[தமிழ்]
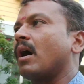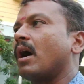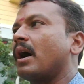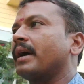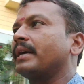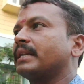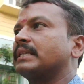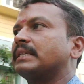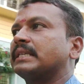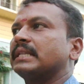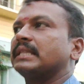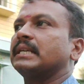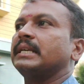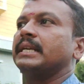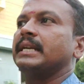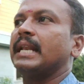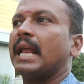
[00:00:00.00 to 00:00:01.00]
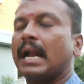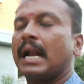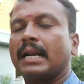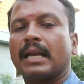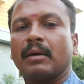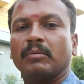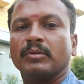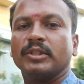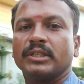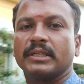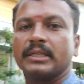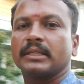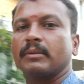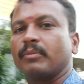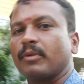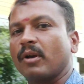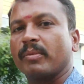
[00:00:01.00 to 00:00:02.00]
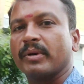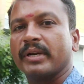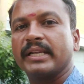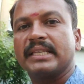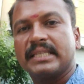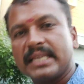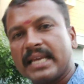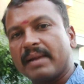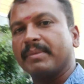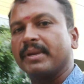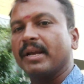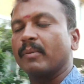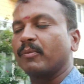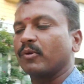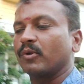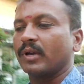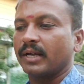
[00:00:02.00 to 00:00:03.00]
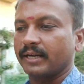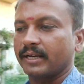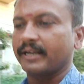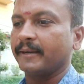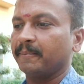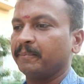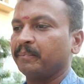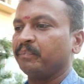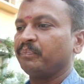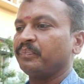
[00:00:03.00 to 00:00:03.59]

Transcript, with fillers: ஆயிரம் சதுரடி லேண்டாக அமைஞ்சிருக்கு இந்த ப்ராப்பர்ட்டி சிஎம்டி அப்ரூவ்டாக இருக்குது